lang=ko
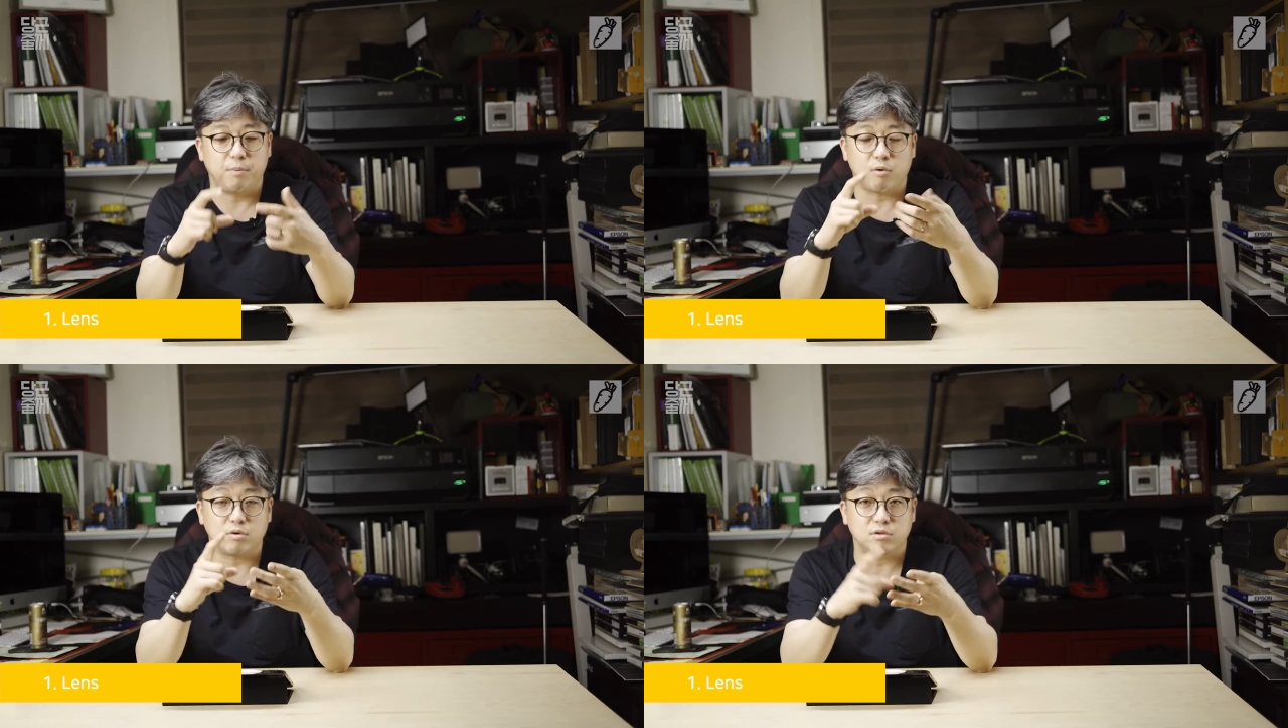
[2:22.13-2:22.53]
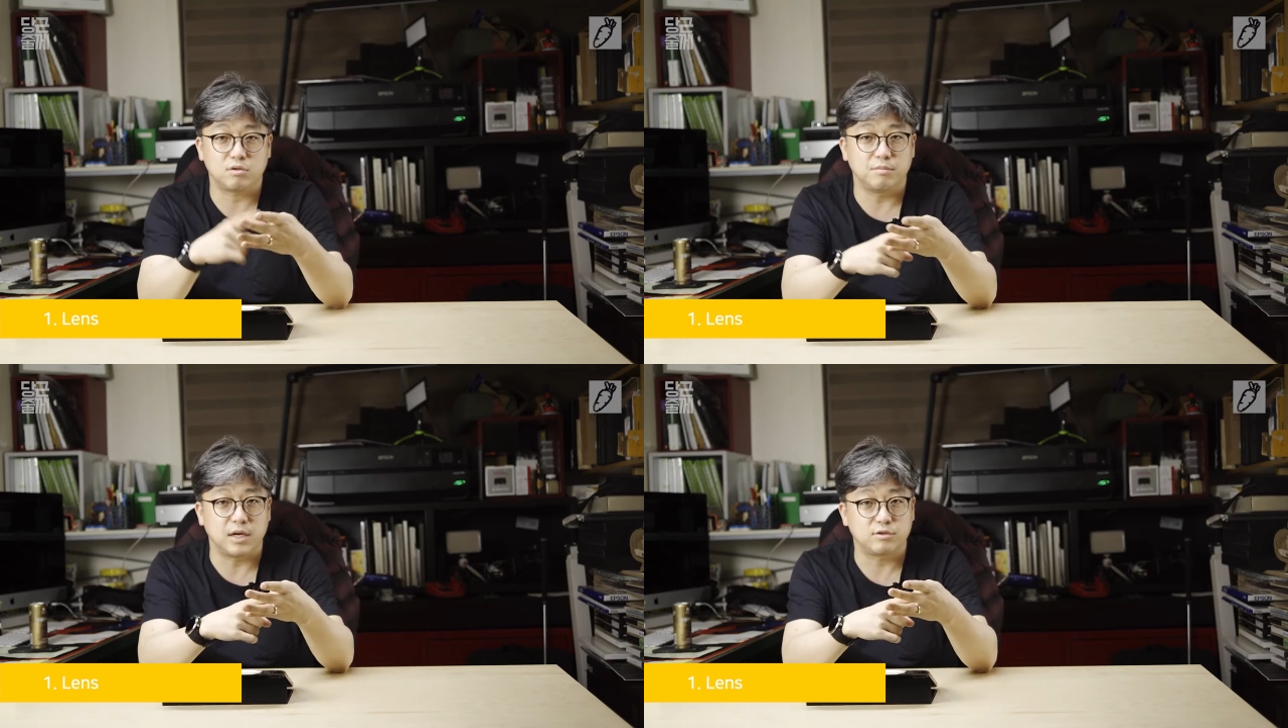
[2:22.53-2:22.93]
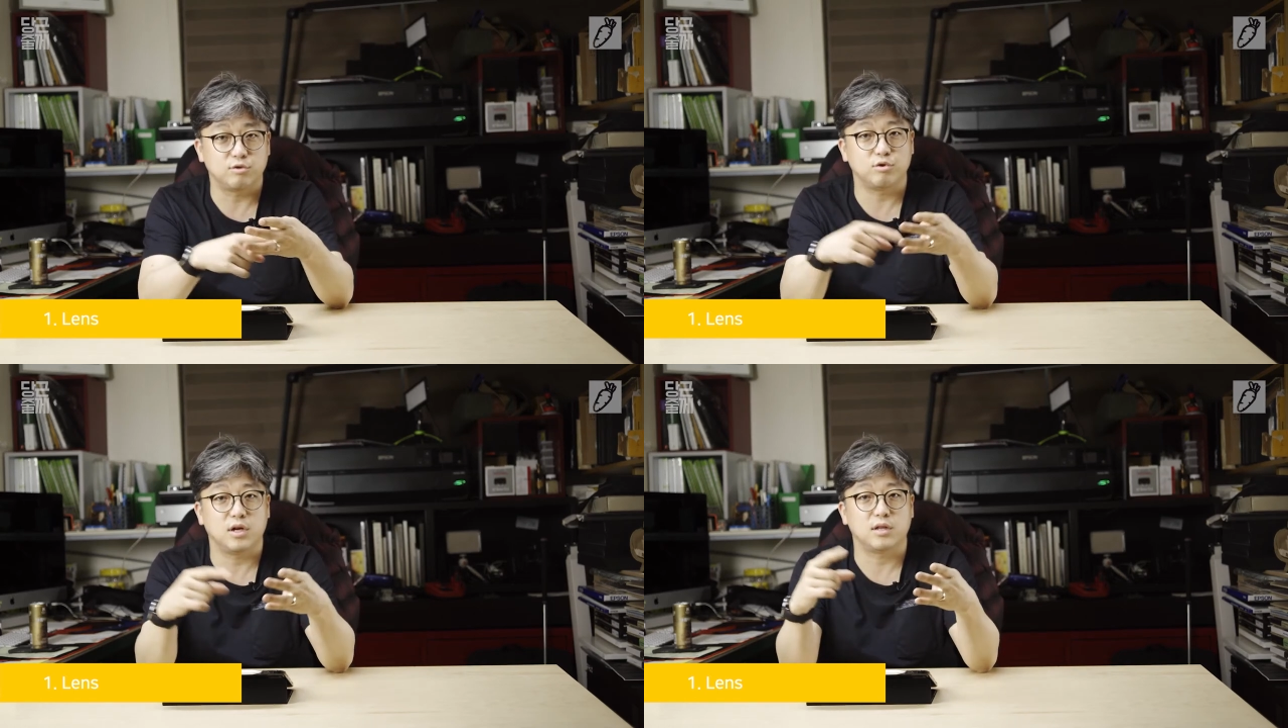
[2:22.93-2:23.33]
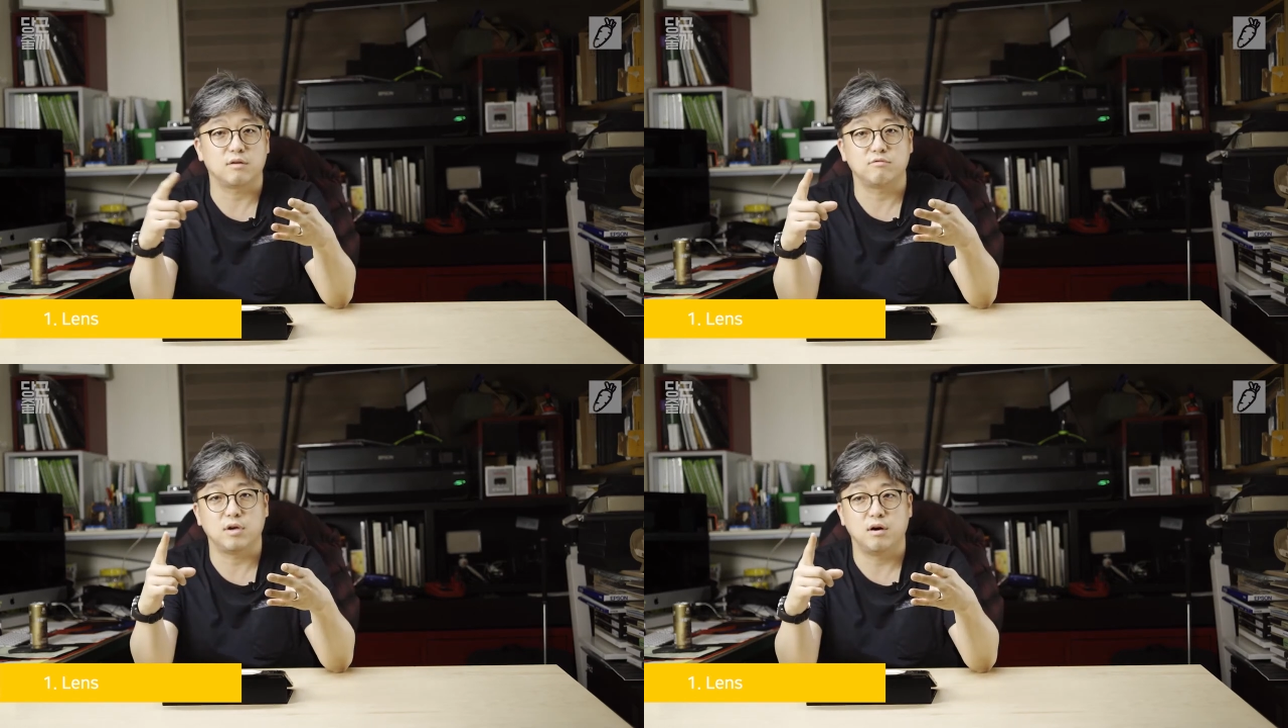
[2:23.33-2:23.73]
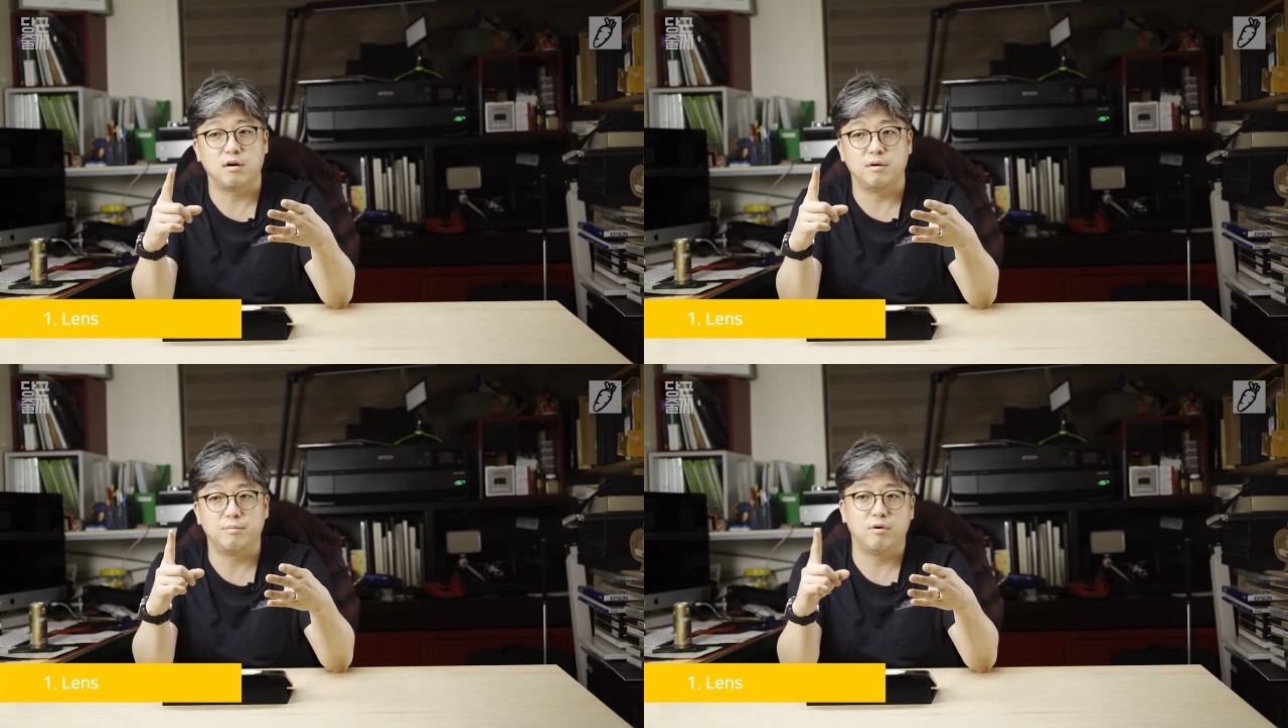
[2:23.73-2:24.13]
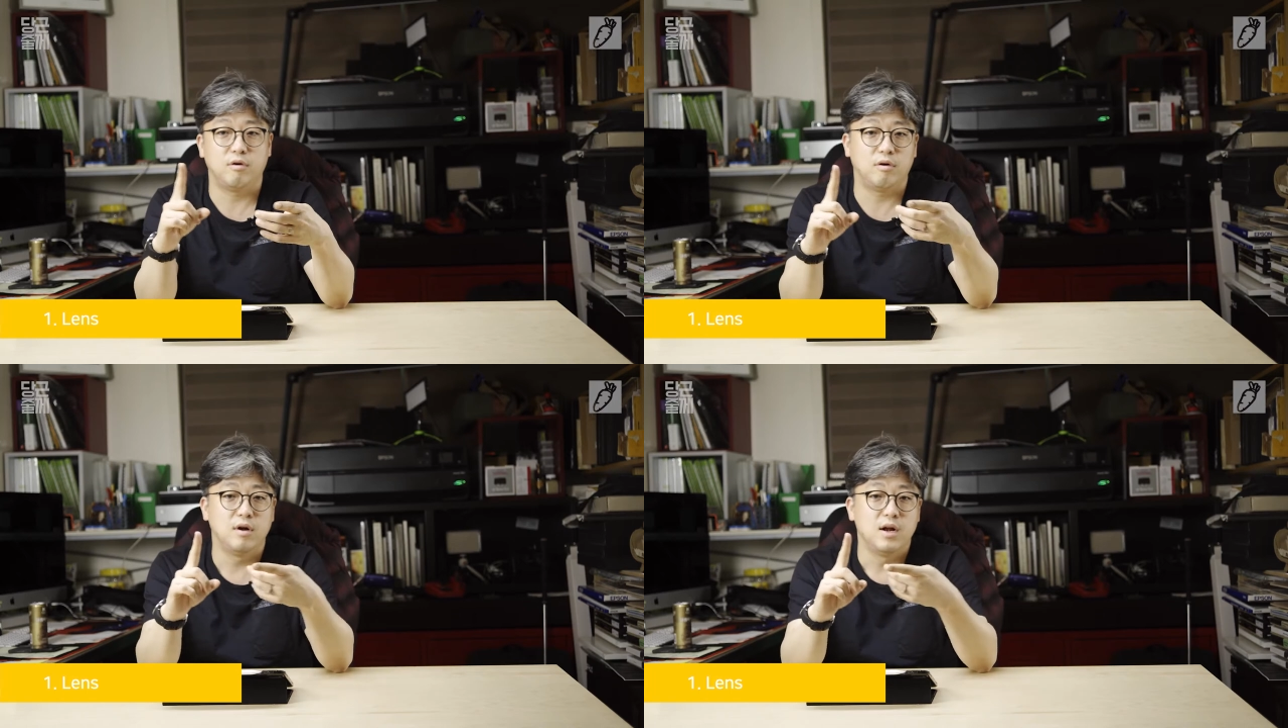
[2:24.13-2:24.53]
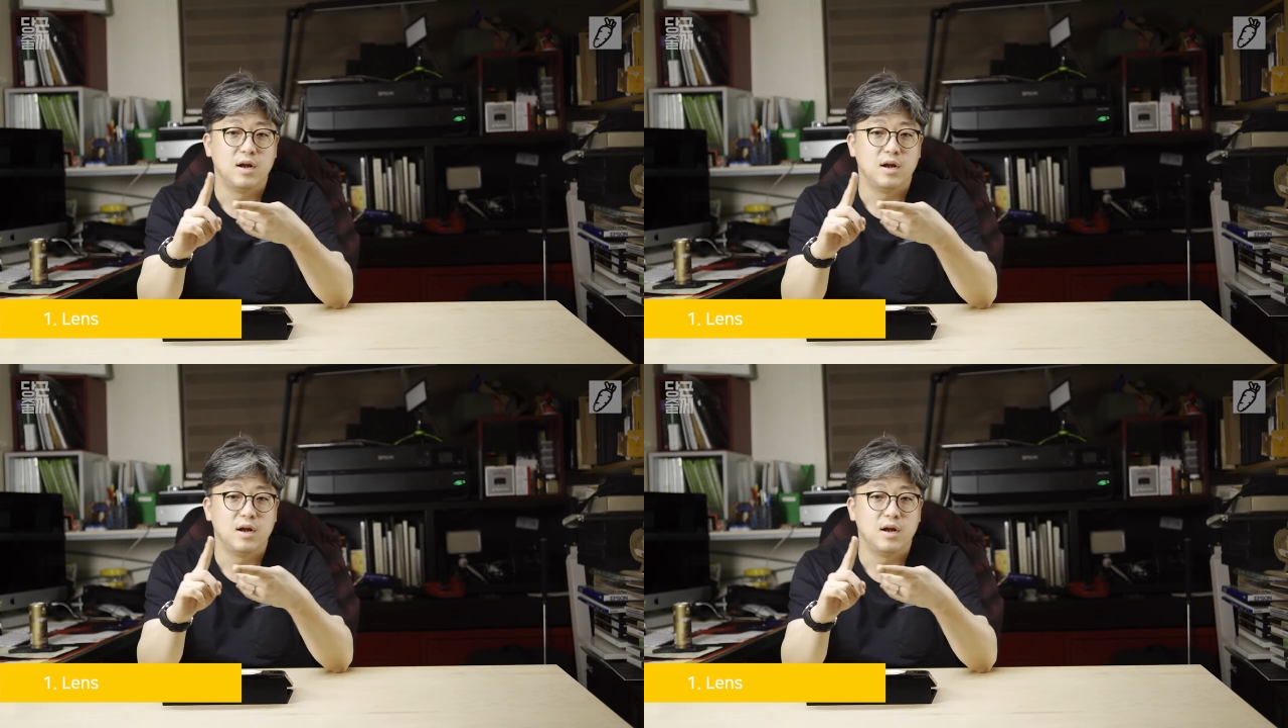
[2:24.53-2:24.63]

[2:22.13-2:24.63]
포커스도 맞춰줘야 되고요 뭐